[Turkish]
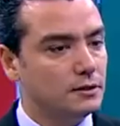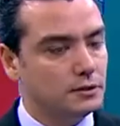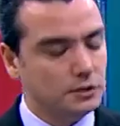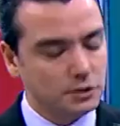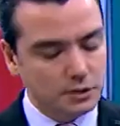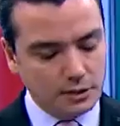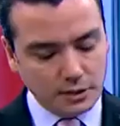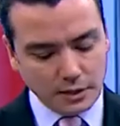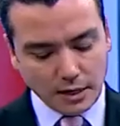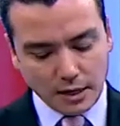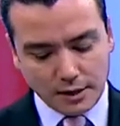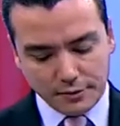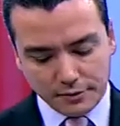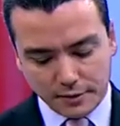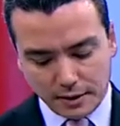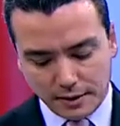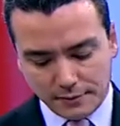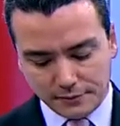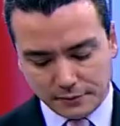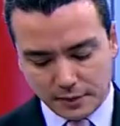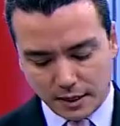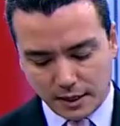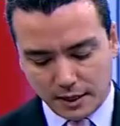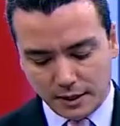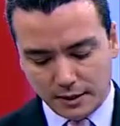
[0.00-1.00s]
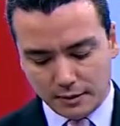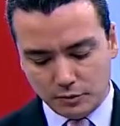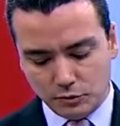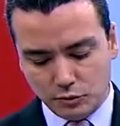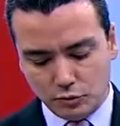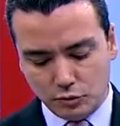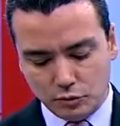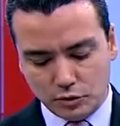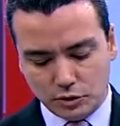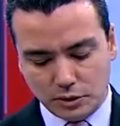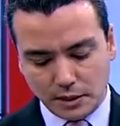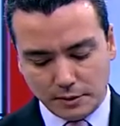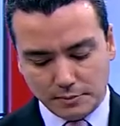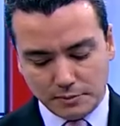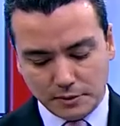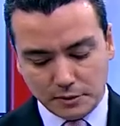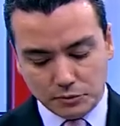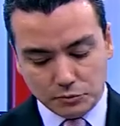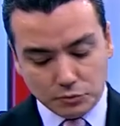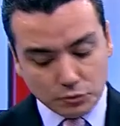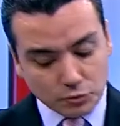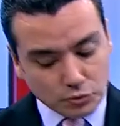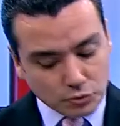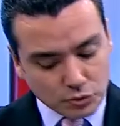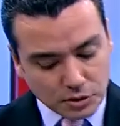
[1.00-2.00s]
e, ciddi anlamda yüksek
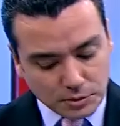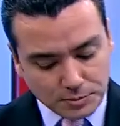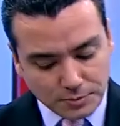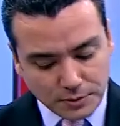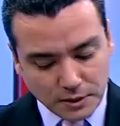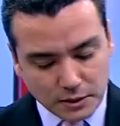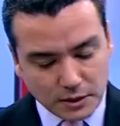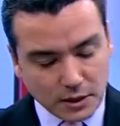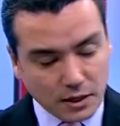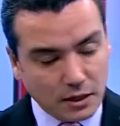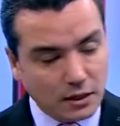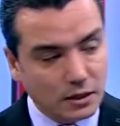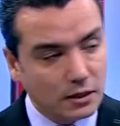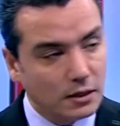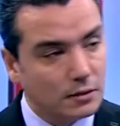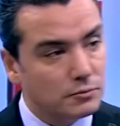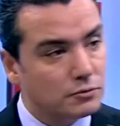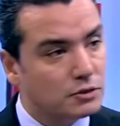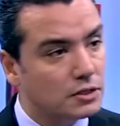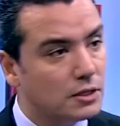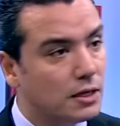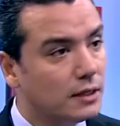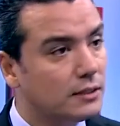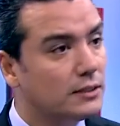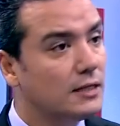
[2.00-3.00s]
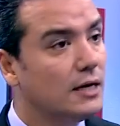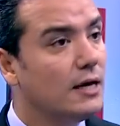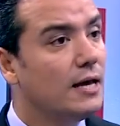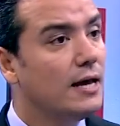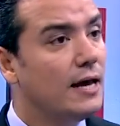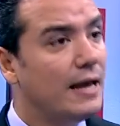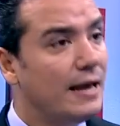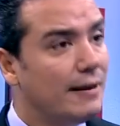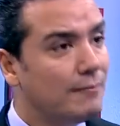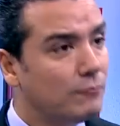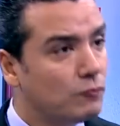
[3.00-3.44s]
bir ürün spredi yakalamışlar,